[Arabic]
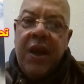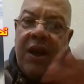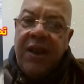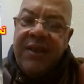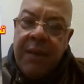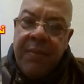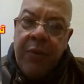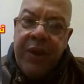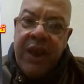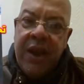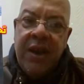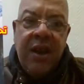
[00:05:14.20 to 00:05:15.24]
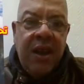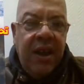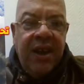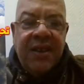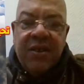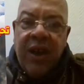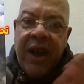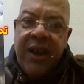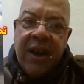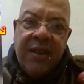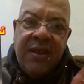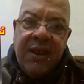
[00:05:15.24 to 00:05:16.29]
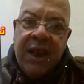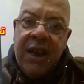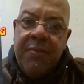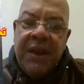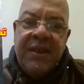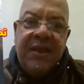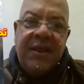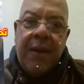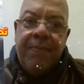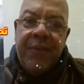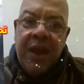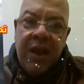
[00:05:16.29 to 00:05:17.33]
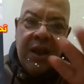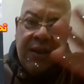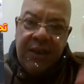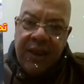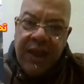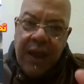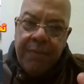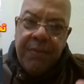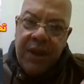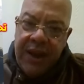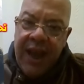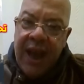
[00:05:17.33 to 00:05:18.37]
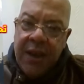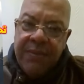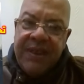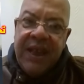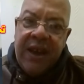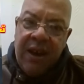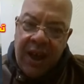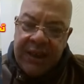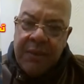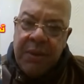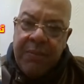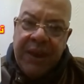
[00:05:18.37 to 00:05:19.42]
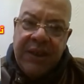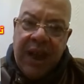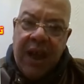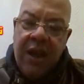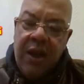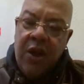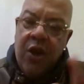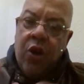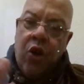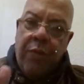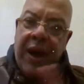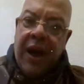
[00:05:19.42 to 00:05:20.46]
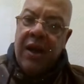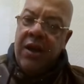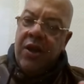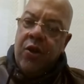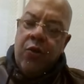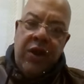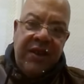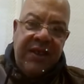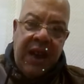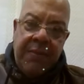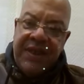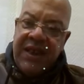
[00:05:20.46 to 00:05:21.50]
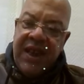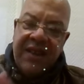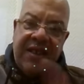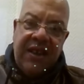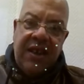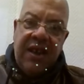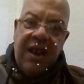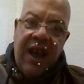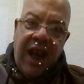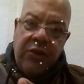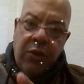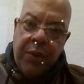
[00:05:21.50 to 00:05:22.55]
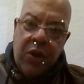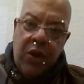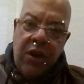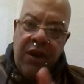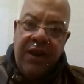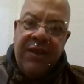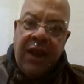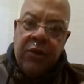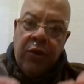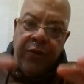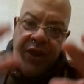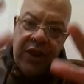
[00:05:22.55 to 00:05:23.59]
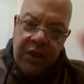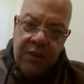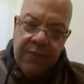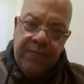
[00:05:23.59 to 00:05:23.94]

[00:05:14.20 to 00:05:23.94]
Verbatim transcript: الاسلامويين يسون راديكي كيما السيستم النظام اللي حاكم الجزائر الاقدام البيضاء هما والاسلام السياسي هادو بكل يتحطوا في